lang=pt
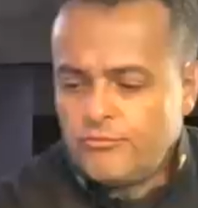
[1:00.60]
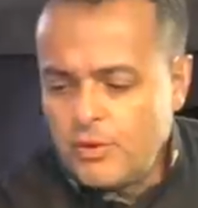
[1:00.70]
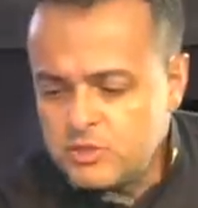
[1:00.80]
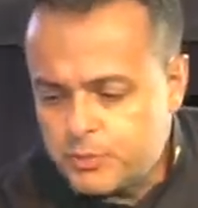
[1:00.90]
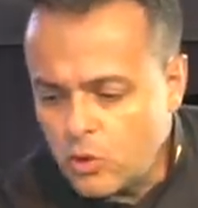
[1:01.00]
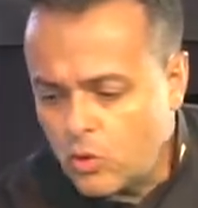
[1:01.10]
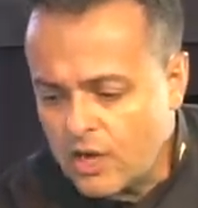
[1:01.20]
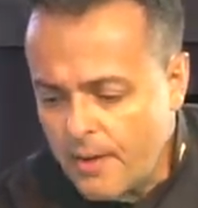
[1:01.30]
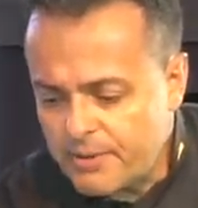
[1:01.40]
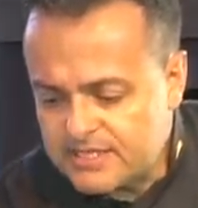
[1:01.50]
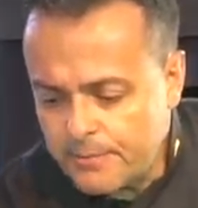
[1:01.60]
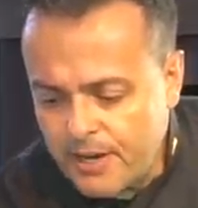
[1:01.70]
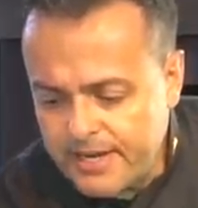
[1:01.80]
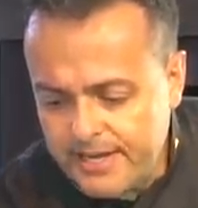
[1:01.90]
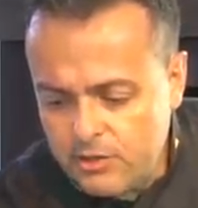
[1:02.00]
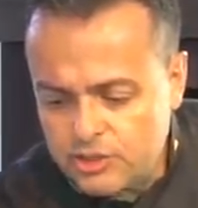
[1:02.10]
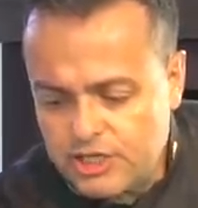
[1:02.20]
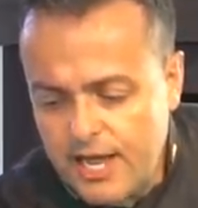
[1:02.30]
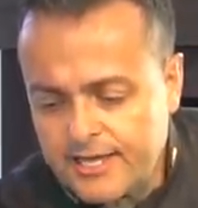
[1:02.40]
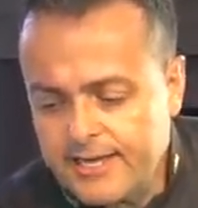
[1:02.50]
Vamos procurar para ser parelho
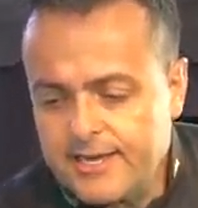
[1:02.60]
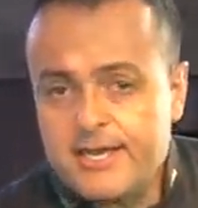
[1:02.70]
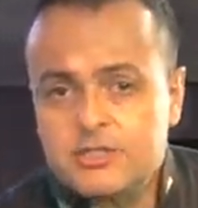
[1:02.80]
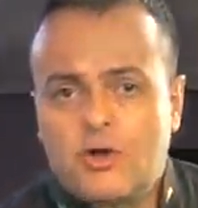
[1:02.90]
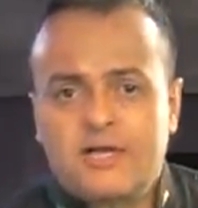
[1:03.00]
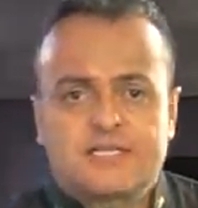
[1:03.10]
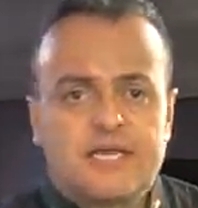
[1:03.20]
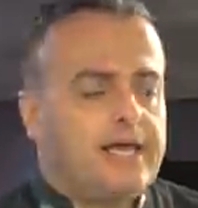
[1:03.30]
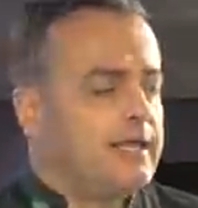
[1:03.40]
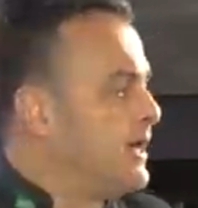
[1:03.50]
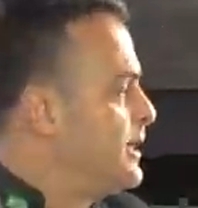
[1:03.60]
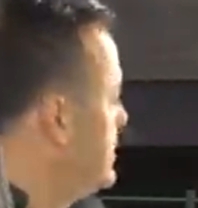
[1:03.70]
já que na churrasqueira